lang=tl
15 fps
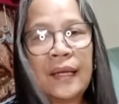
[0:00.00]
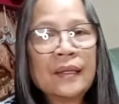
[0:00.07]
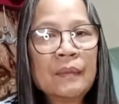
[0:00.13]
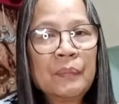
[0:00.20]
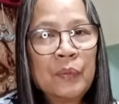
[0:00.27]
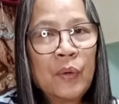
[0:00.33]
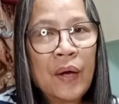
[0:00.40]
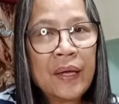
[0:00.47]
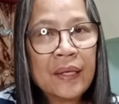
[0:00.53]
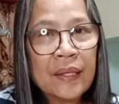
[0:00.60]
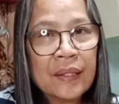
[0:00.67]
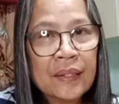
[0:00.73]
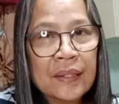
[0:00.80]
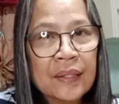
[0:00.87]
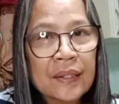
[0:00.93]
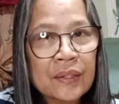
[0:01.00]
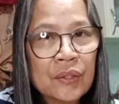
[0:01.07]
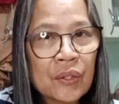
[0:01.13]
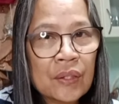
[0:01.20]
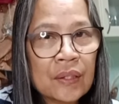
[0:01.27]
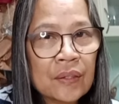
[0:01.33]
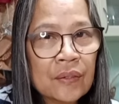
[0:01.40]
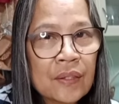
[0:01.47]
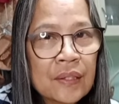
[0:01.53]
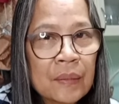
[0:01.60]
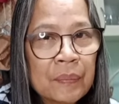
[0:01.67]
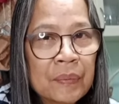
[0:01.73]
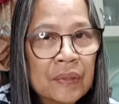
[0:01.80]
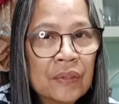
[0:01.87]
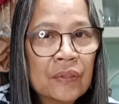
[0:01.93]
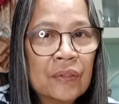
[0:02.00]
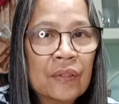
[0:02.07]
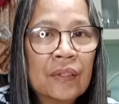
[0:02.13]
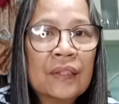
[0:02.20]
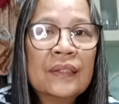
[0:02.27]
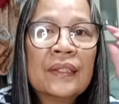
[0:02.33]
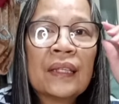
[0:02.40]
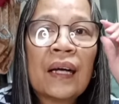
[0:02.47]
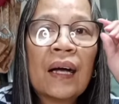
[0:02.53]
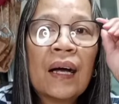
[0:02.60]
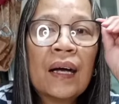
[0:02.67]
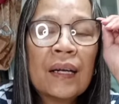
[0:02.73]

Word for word: sana po ay nag-i-enjoy kayo sa panonood sa